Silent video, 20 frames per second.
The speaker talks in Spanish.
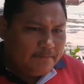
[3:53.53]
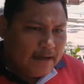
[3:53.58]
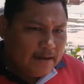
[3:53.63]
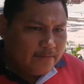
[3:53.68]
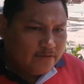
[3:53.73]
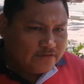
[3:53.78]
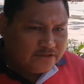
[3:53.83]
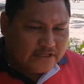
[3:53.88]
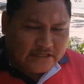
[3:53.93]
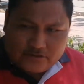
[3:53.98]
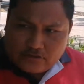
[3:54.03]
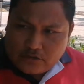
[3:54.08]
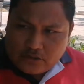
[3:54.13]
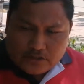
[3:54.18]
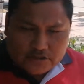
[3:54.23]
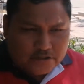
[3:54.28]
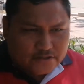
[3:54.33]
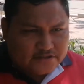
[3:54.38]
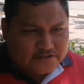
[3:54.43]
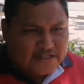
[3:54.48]
vamos a
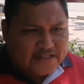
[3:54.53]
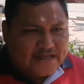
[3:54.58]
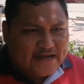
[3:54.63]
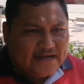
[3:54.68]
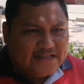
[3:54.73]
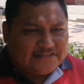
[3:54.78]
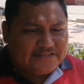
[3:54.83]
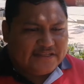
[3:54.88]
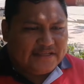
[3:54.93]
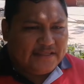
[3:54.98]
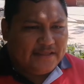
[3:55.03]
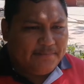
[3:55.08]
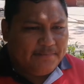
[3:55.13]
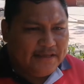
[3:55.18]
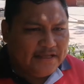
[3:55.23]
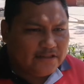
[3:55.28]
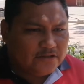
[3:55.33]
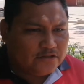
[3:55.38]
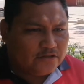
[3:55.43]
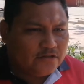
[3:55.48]
nosotros a darle
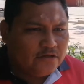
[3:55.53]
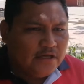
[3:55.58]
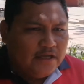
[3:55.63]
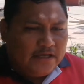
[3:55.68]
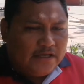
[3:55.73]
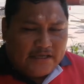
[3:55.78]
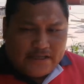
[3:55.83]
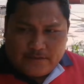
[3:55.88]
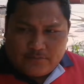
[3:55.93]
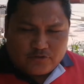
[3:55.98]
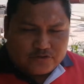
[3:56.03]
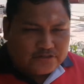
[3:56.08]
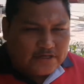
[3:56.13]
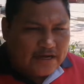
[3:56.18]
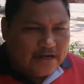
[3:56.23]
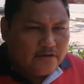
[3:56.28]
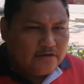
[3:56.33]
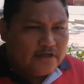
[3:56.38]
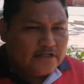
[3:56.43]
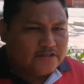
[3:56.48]
seguimiento y
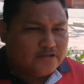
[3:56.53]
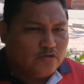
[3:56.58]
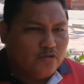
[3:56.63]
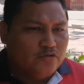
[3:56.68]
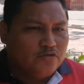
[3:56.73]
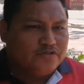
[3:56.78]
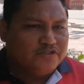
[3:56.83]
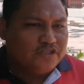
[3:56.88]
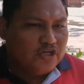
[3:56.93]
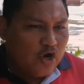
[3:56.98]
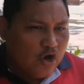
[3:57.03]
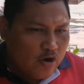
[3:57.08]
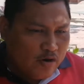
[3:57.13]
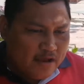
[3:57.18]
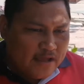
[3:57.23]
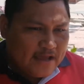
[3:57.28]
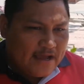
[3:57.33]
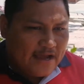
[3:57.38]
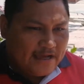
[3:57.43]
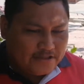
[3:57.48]
buscarle una
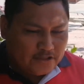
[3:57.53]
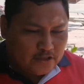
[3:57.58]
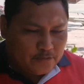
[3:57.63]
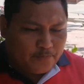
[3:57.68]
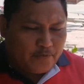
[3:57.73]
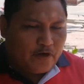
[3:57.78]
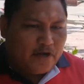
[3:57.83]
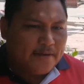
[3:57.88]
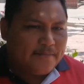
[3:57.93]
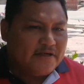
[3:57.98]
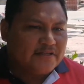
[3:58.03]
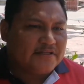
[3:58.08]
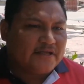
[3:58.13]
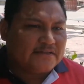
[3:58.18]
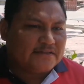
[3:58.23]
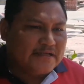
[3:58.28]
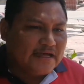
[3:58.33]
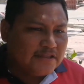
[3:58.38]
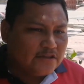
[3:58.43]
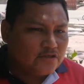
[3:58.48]
solución a esos problemas
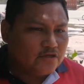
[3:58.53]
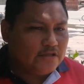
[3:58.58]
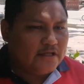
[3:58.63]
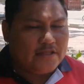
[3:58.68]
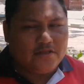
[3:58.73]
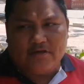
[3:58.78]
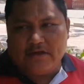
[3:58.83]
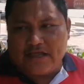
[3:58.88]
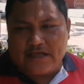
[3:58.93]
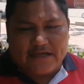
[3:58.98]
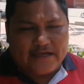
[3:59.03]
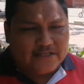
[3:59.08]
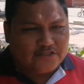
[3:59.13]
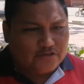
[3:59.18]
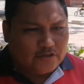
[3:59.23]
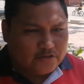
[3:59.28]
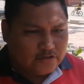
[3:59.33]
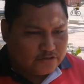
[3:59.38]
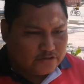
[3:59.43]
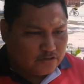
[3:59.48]
que tanto daño le han
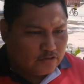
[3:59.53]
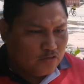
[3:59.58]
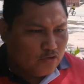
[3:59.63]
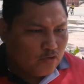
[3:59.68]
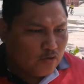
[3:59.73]
hecho a nuestro